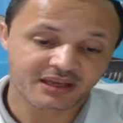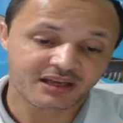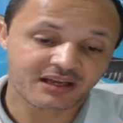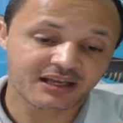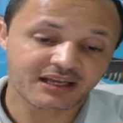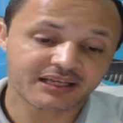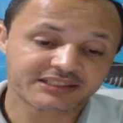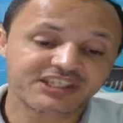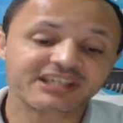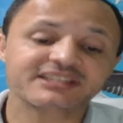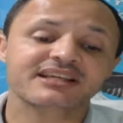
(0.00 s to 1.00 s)
ah,
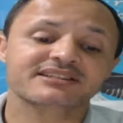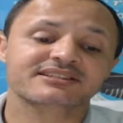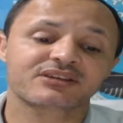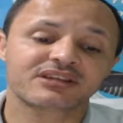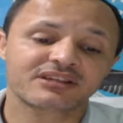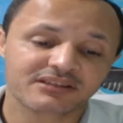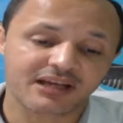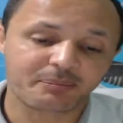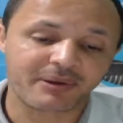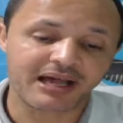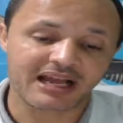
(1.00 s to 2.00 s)
diz assim
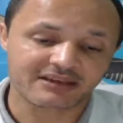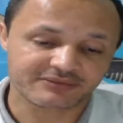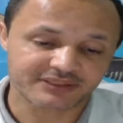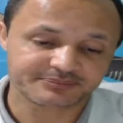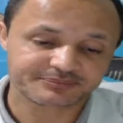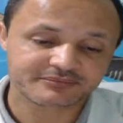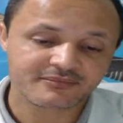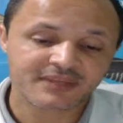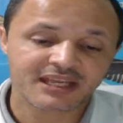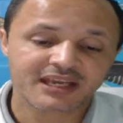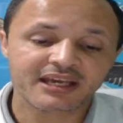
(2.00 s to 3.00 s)
a palavra:
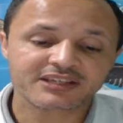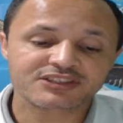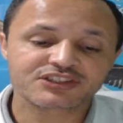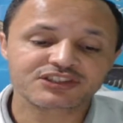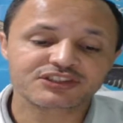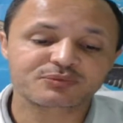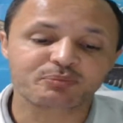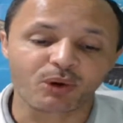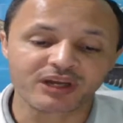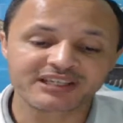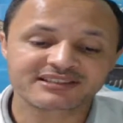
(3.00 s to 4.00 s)
Estes,
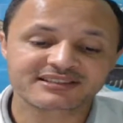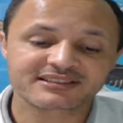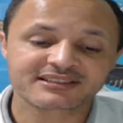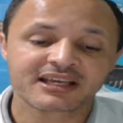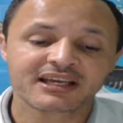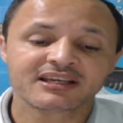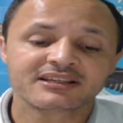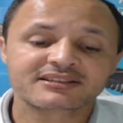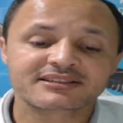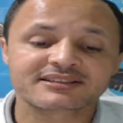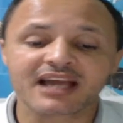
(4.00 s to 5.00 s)
pois,
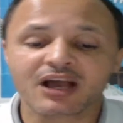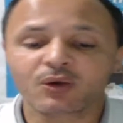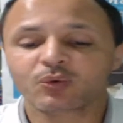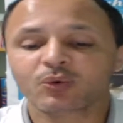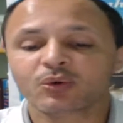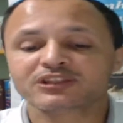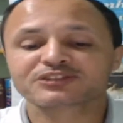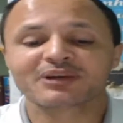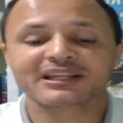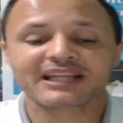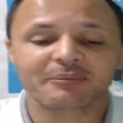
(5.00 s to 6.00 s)
são os
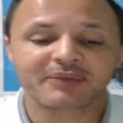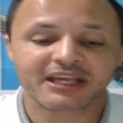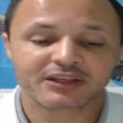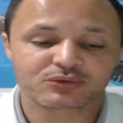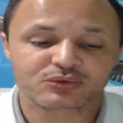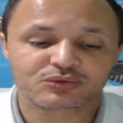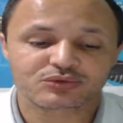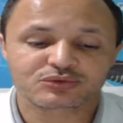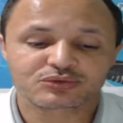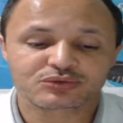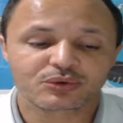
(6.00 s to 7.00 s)

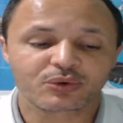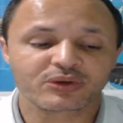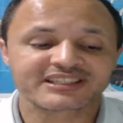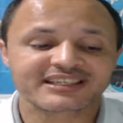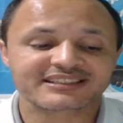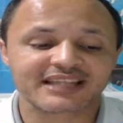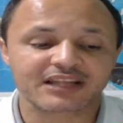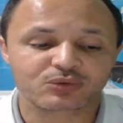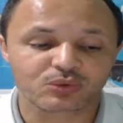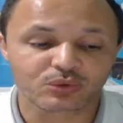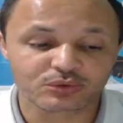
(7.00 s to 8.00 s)
mandamentos, os
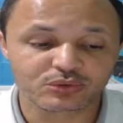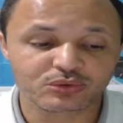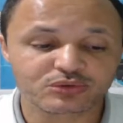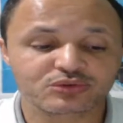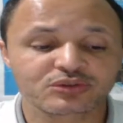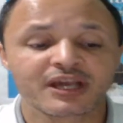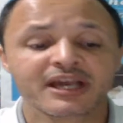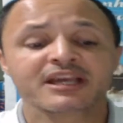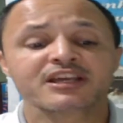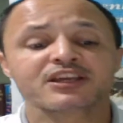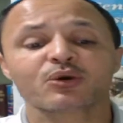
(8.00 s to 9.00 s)
estatutos
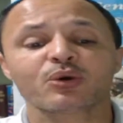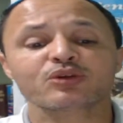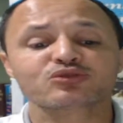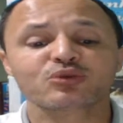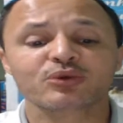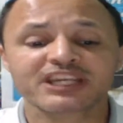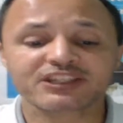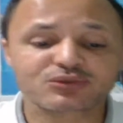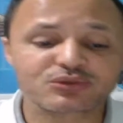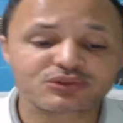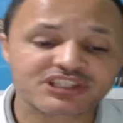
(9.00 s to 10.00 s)
e os
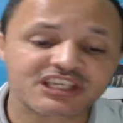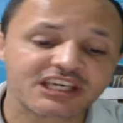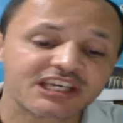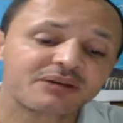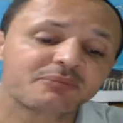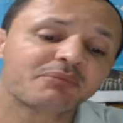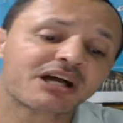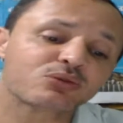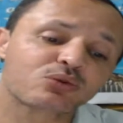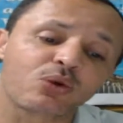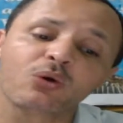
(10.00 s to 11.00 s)
juízos que
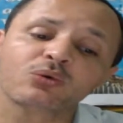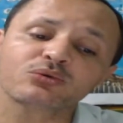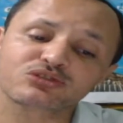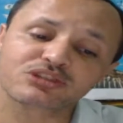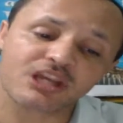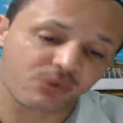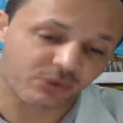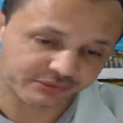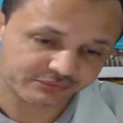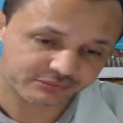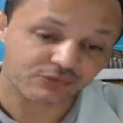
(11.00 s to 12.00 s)
mandou o
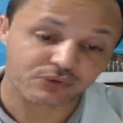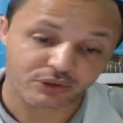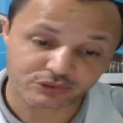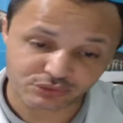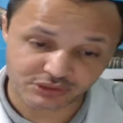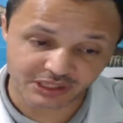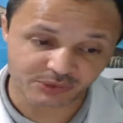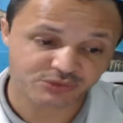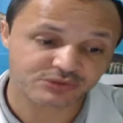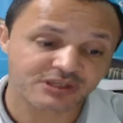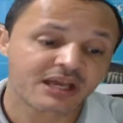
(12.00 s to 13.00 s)
Senhor, vosso
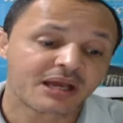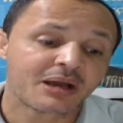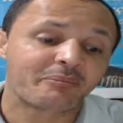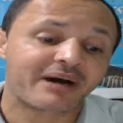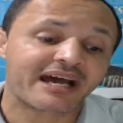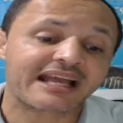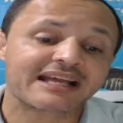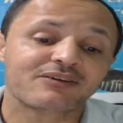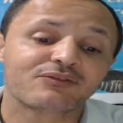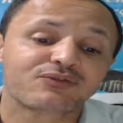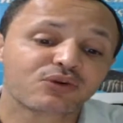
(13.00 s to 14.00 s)
Deus,
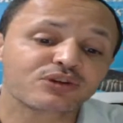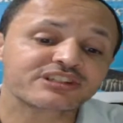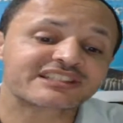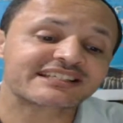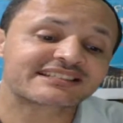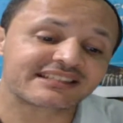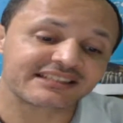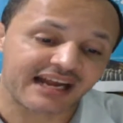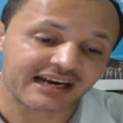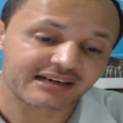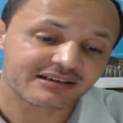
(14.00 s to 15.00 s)
para vos
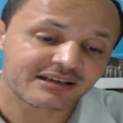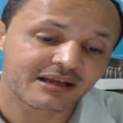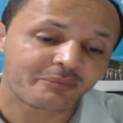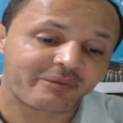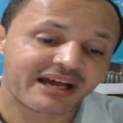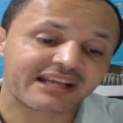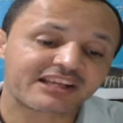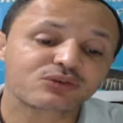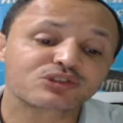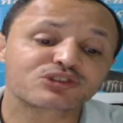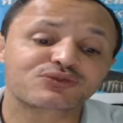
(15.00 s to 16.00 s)
ensinar, para
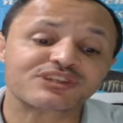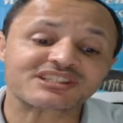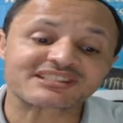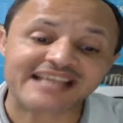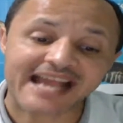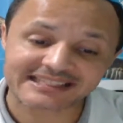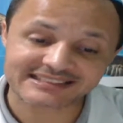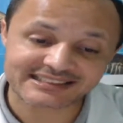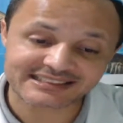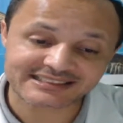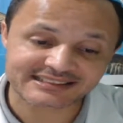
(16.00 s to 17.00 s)
que os
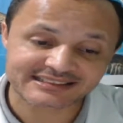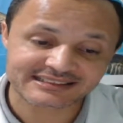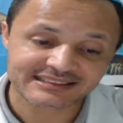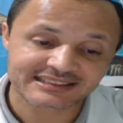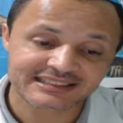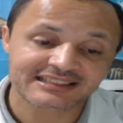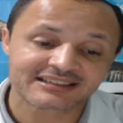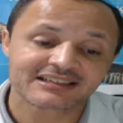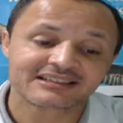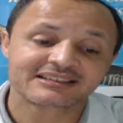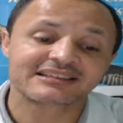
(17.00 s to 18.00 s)
fizesses
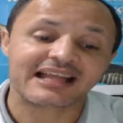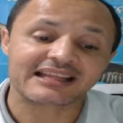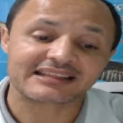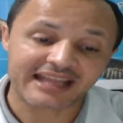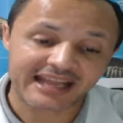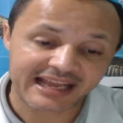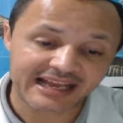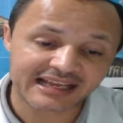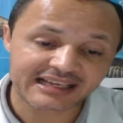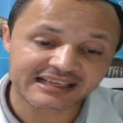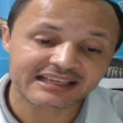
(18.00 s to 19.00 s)
na
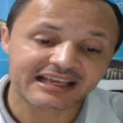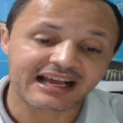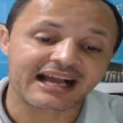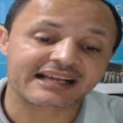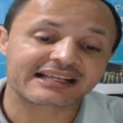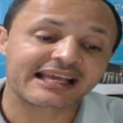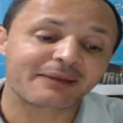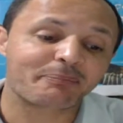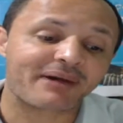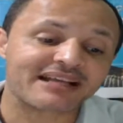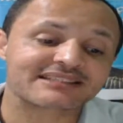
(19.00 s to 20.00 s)
terra a que
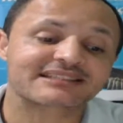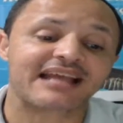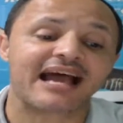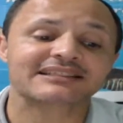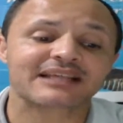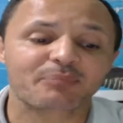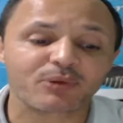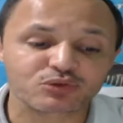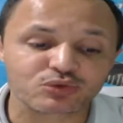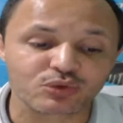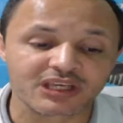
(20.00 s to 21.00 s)
passais a
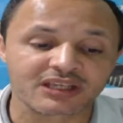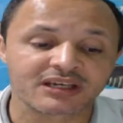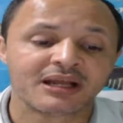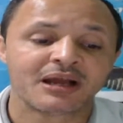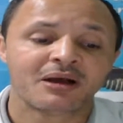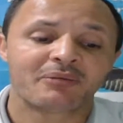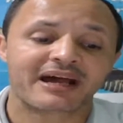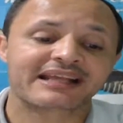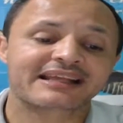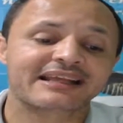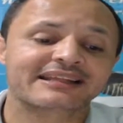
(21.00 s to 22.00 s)
possuir,
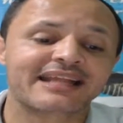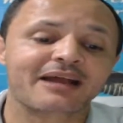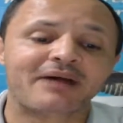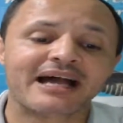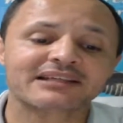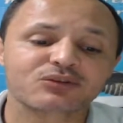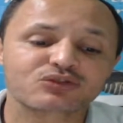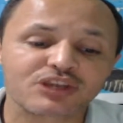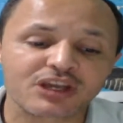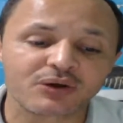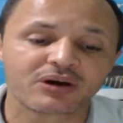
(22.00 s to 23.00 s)
para que temais ao
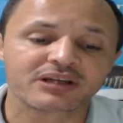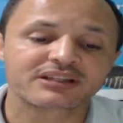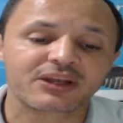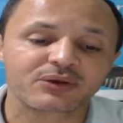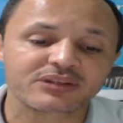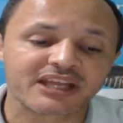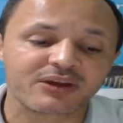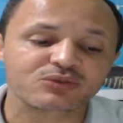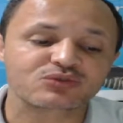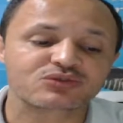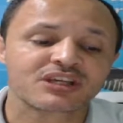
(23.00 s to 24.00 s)
Senhor teu
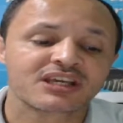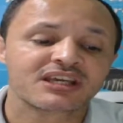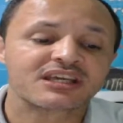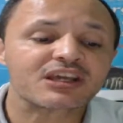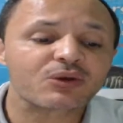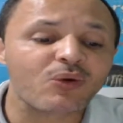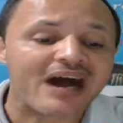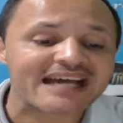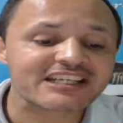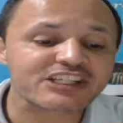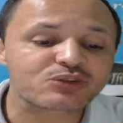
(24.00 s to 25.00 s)
Deus e
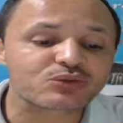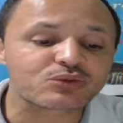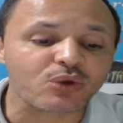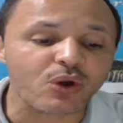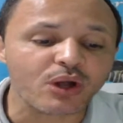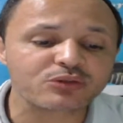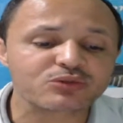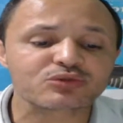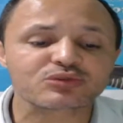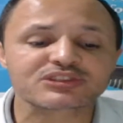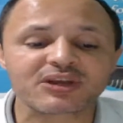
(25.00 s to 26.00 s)
guarde
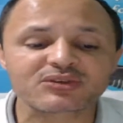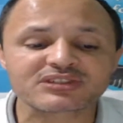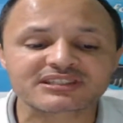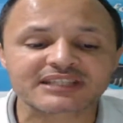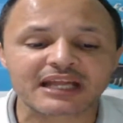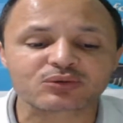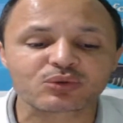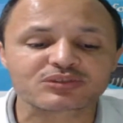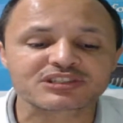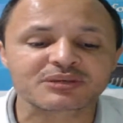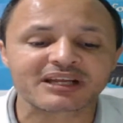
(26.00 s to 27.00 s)
todos os seus
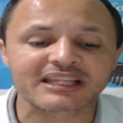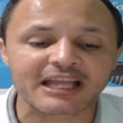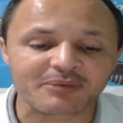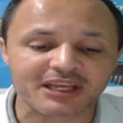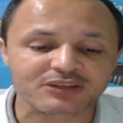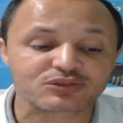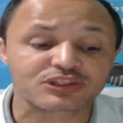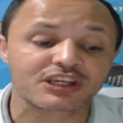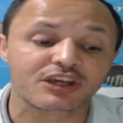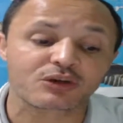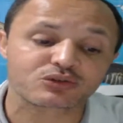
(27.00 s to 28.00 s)
estatutos e mandamentos
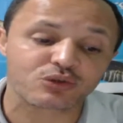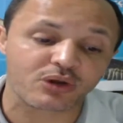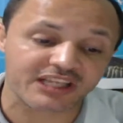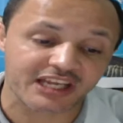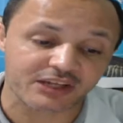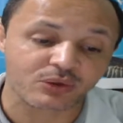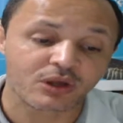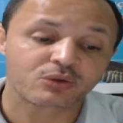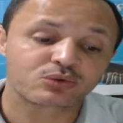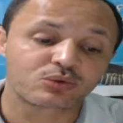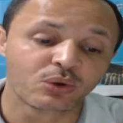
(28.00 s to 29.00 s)
que eu te ordeno,
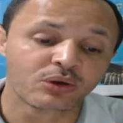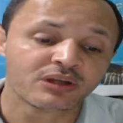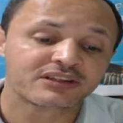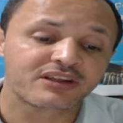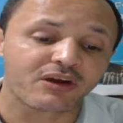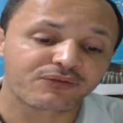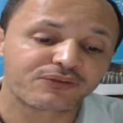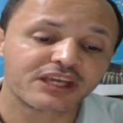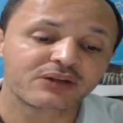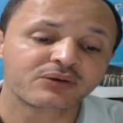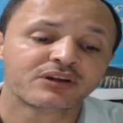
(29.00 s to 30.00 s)
tu, teu
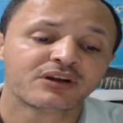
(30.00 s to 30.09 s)
filho